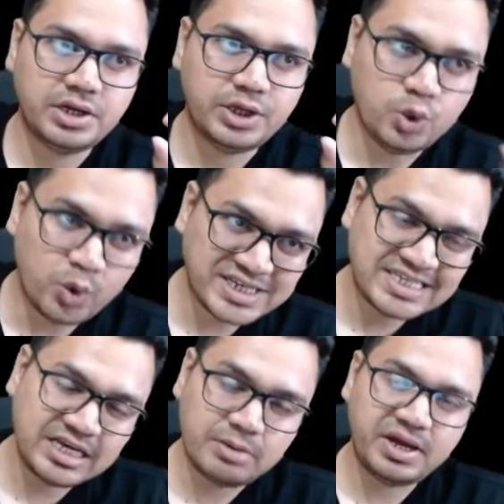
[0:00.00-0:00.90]

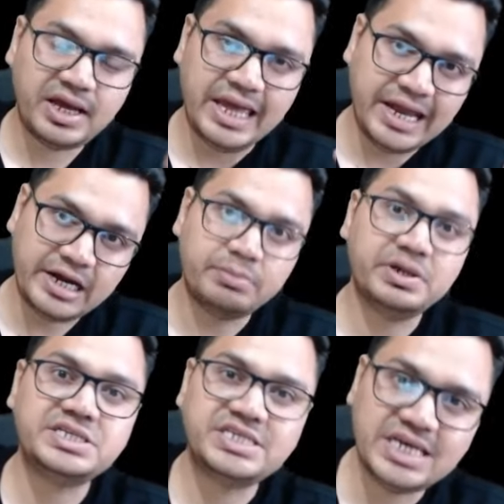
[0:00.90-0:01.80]
यूएससीएम है ए
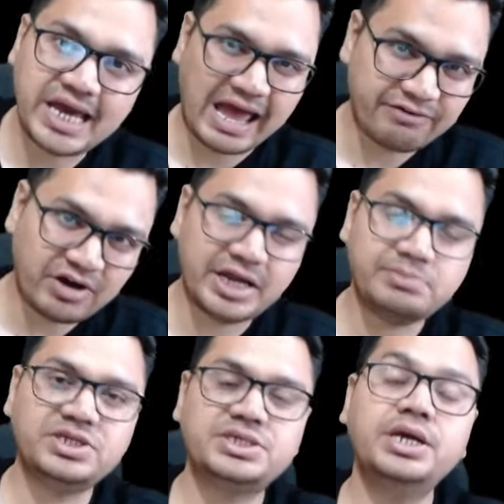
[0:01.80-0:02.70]
डबल सी एफ आर एम
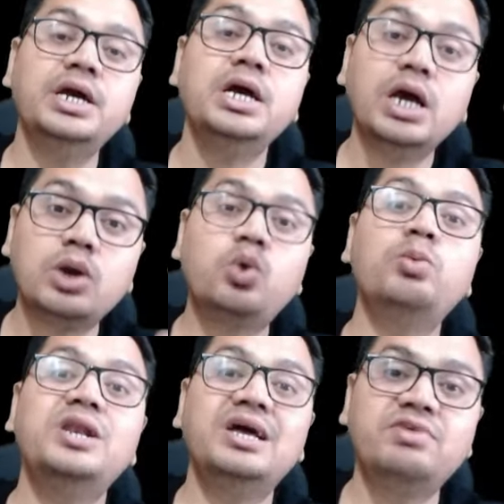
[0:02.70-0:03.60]
जैसे
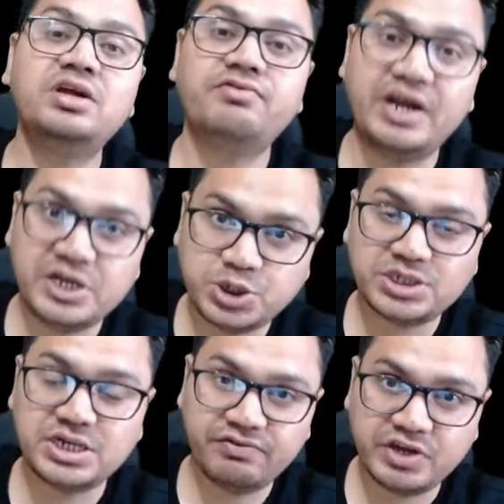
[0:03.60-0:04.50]
ग्लोबल लेवल के फाइनेंशियल
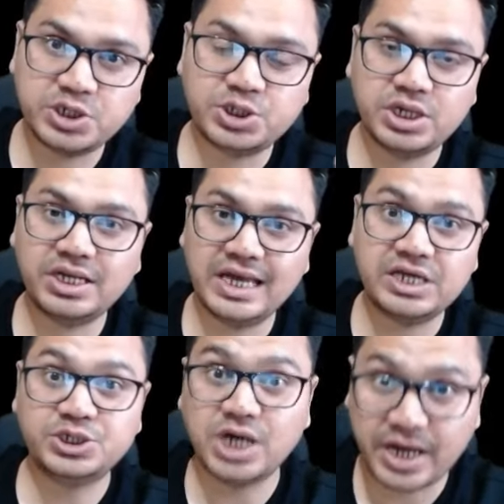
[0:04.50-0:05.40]
सर्टिफिकेशन के
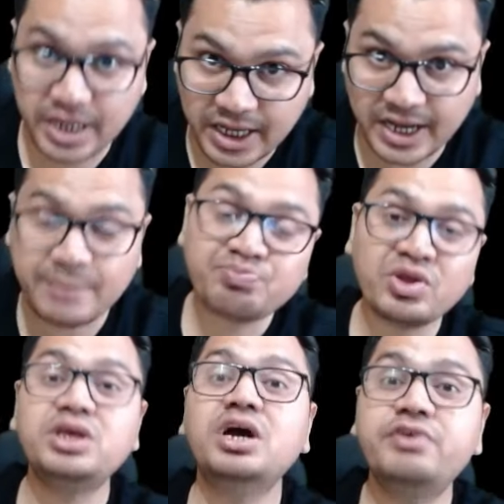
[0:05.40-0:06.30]
लिए जा रहे हैं
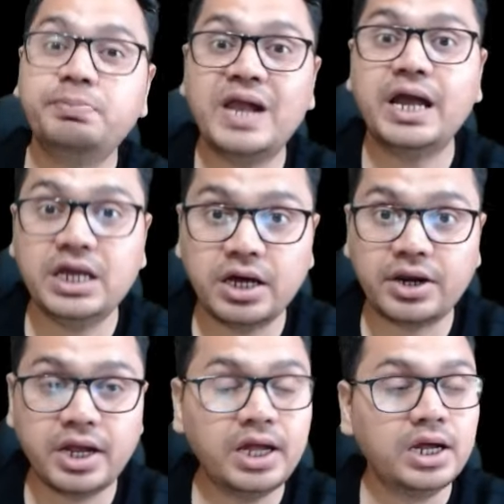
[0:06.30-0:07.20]
या फिर प्लानिंग कर
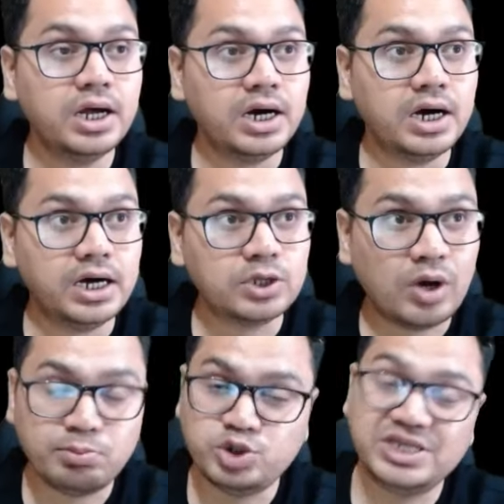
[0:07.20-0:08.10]
रहे हैं तो
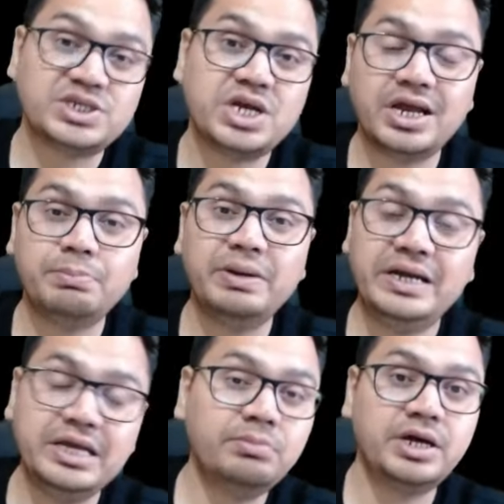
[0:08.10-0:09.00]
आप मुझे इंस्टाग्राम पे
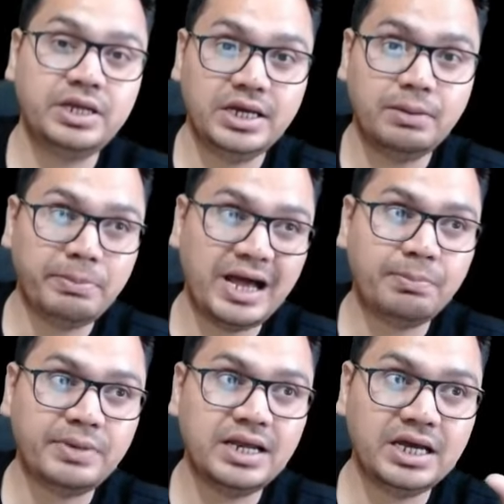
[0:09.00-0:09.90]
डीएम करिएगा मैं
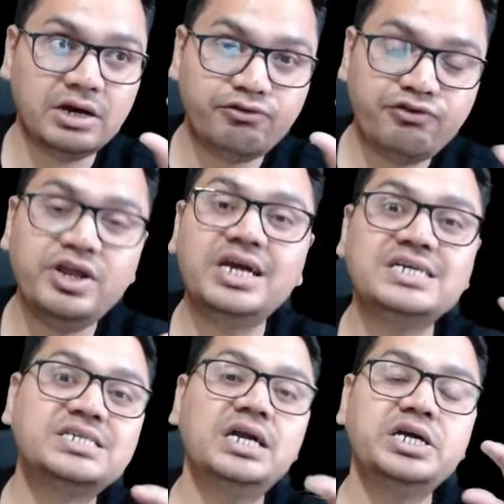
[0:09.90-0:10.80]
आपके लिए एक फ्री
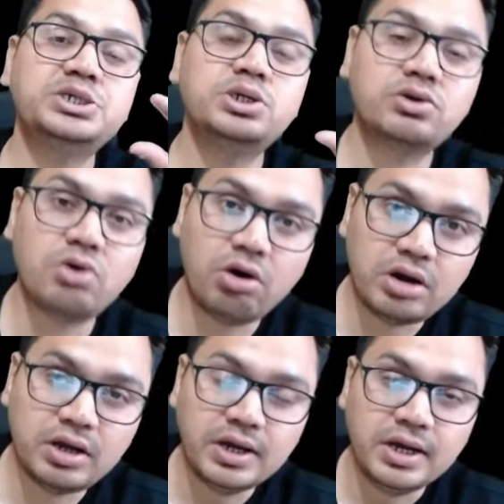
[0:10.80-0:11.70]
कंसल्टेशन
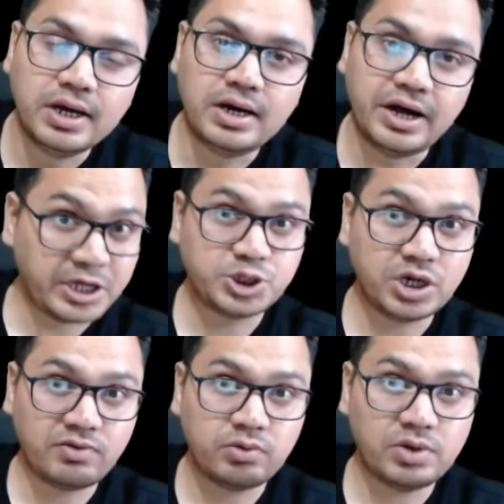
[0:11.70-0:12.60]
कॉल अरेंज
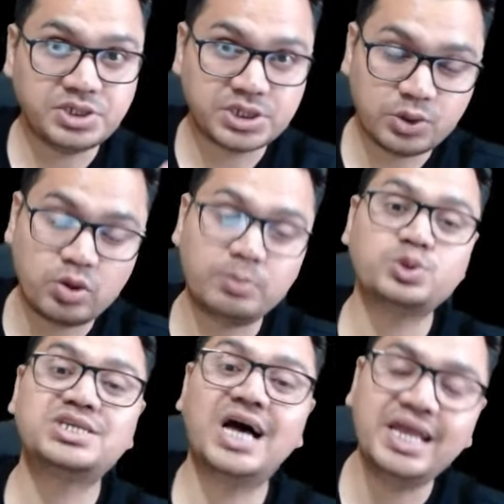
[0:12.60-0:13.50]
करवाऊंगा जिसके थ्रू आपको
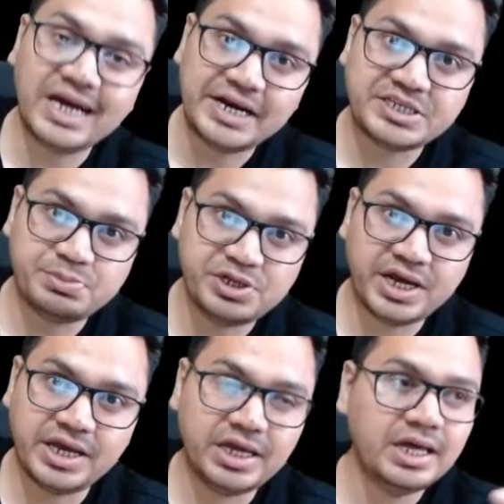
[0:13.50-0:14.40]
सारी गाइडेंस मिल
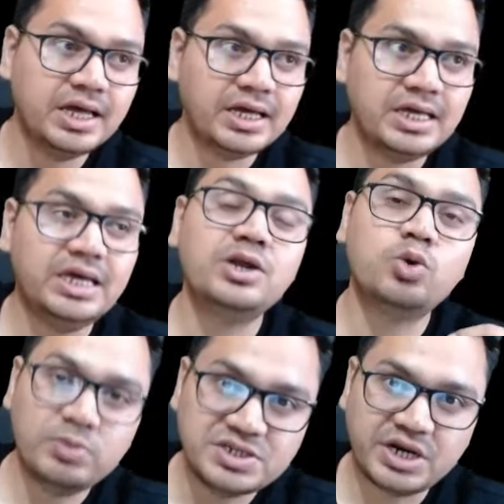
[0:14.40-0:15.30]
जाएगी कि इन
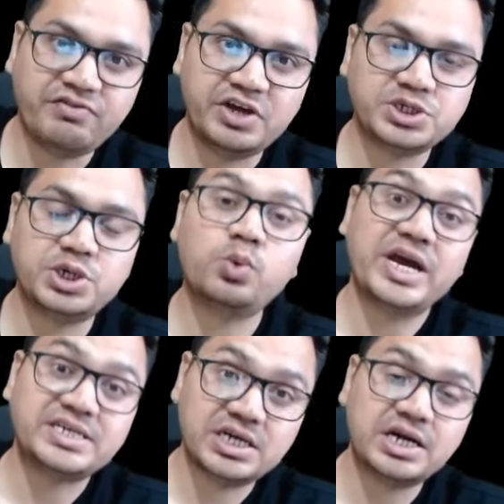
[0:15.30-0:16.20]
ग्लोबल सर्टिफिकेशन को
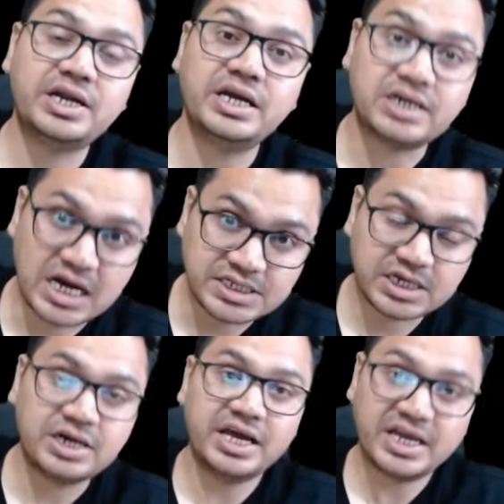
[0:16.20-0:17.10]
कैसे करना है कहाँ से
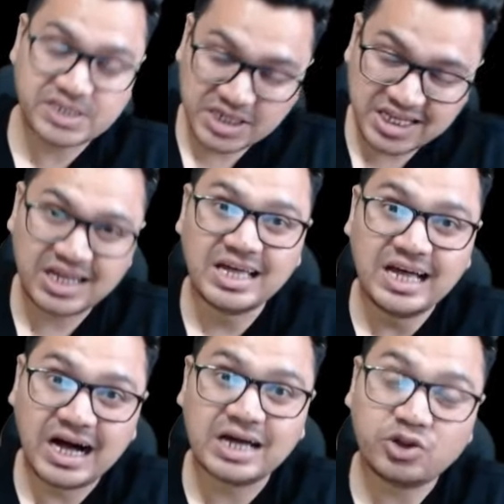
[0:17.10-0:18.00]
करना है किसनी
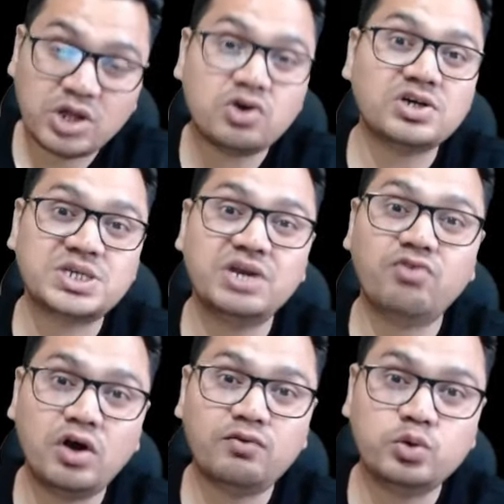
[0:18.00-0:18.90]
कितनी कॉस्ट
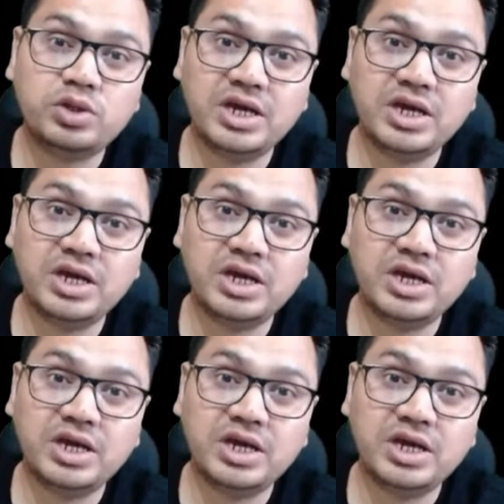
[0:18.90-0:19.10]
इन्वॉल्व होती